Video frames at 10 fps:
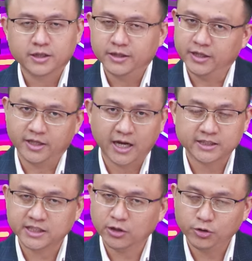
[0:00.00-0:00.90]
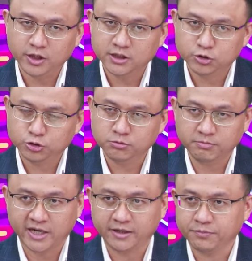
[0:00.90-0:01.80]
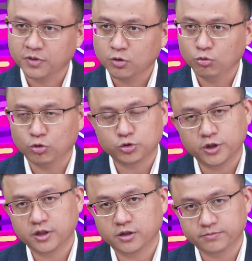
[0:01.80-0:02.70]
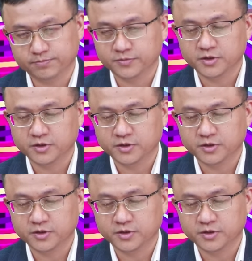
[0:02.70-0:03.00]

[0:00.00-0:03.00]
你还是要硬去买，我觉得嗯，